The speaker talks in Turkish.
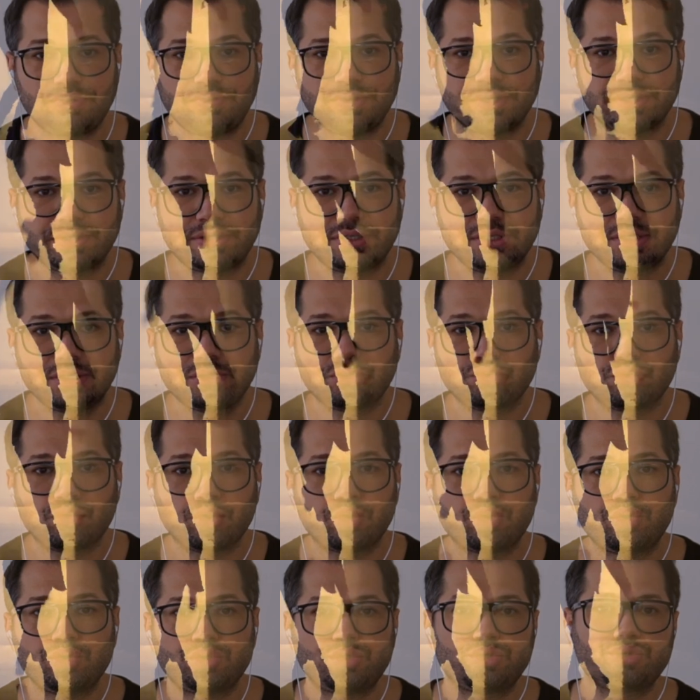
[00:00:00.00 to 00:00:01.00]
fiyatı
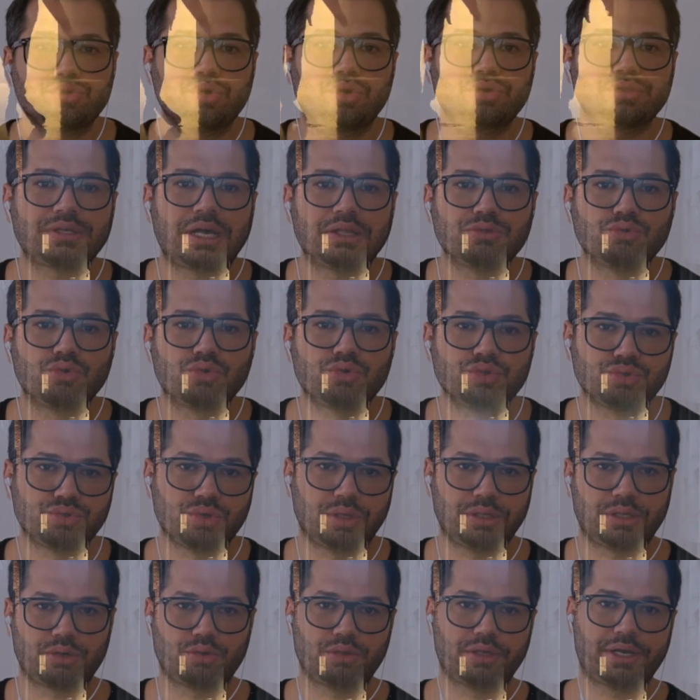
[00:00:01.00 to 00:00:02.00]
999
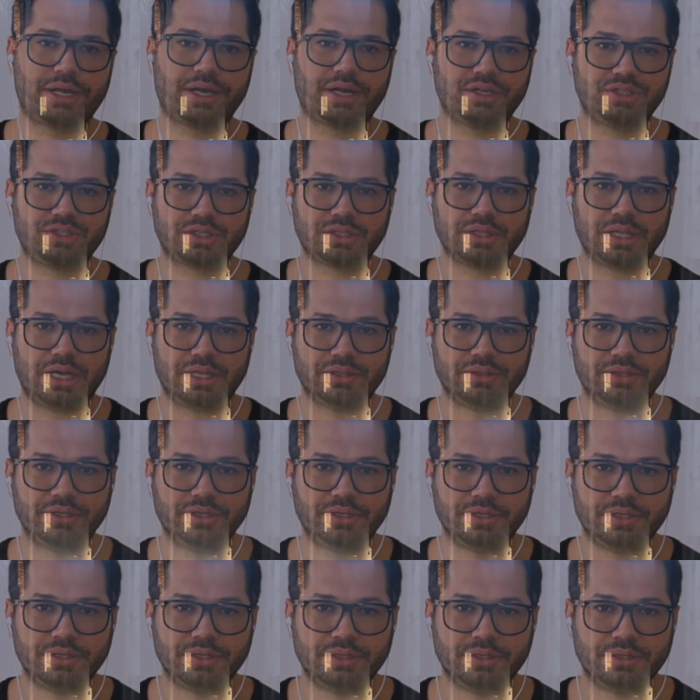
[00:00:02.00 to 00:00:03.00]
dolar olarak açıklandı.